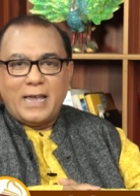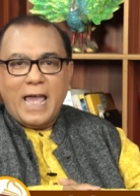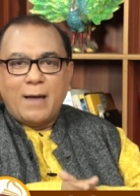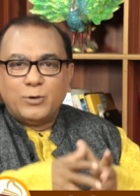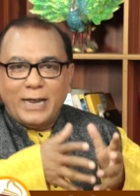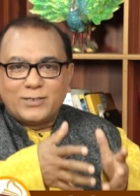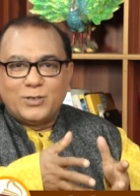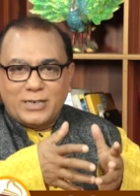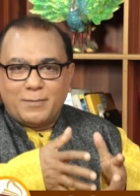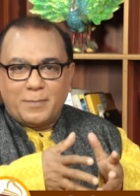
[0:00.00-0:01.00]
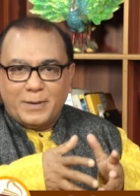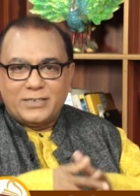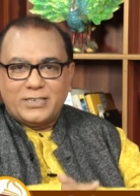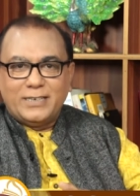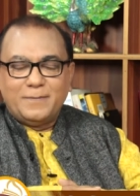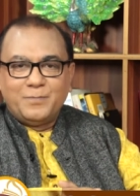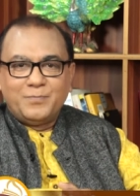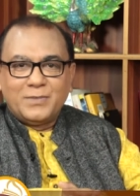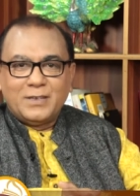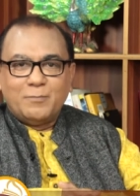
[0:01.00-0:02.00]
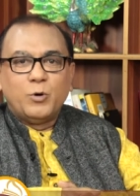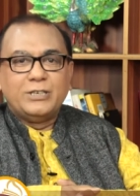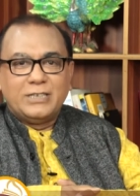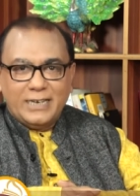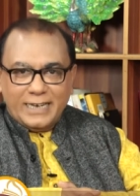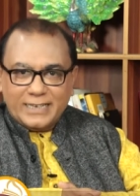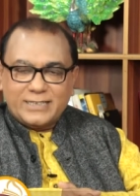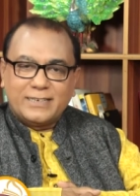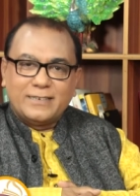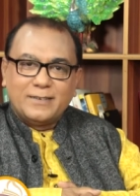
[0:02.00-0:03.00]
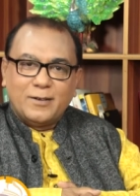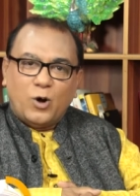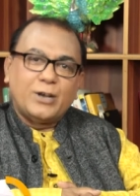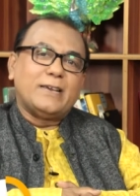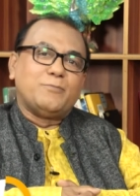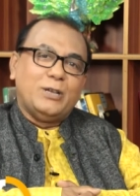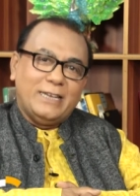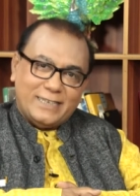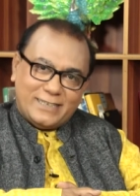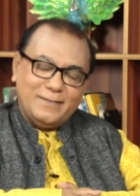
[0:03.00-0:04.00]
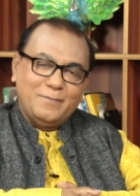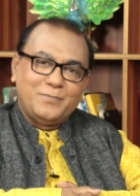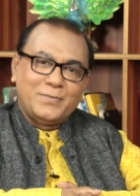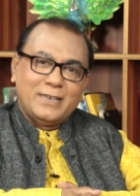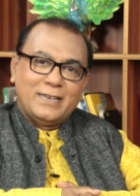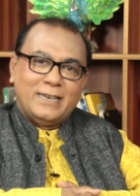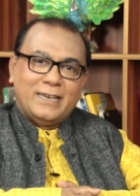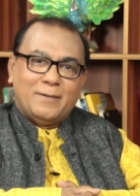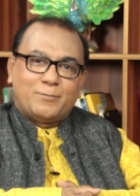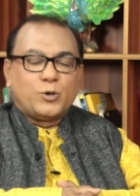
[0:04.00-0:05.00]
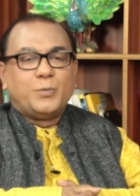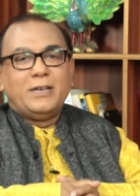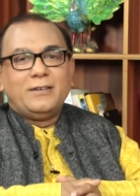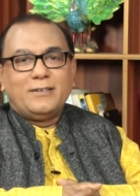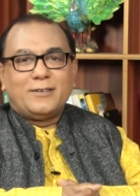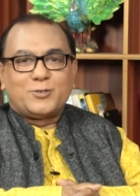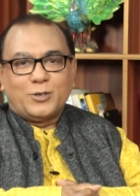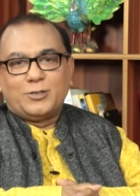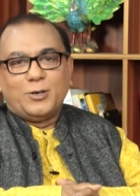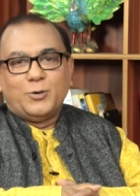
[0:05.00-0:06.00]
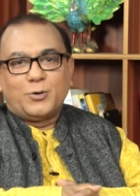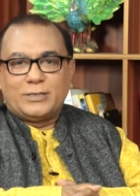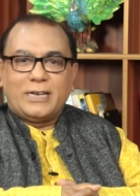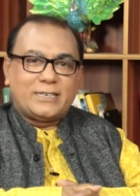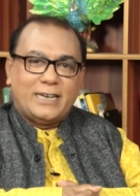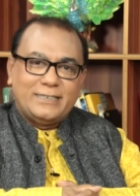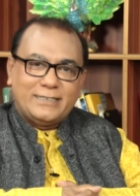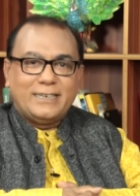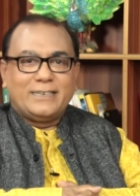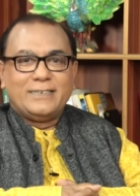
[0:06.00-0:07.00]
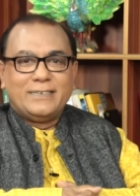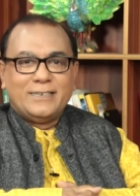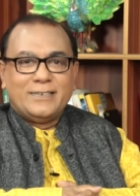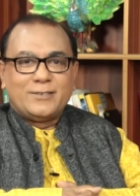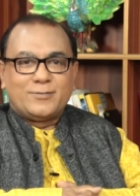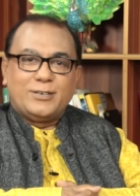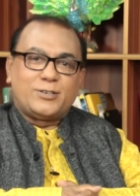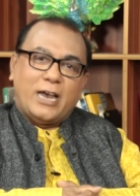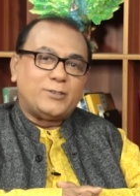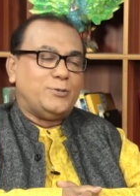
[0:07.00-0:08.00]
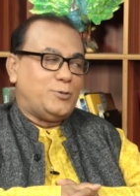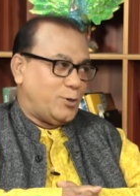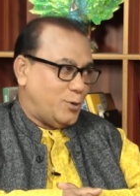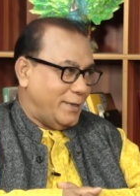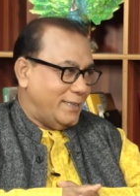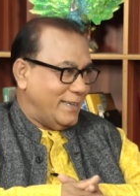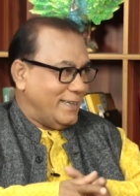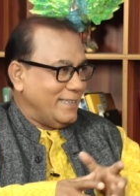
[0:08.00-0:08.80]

এমন একজনকে আমরা পেয়েছি বই যিনি লিখেছেন অনেক বই লিখেছেন প্রবীণ শ্রদ্ধেয় কথা সাহিত্যিক শ্রী সাধন চট্টোপাধ্যায়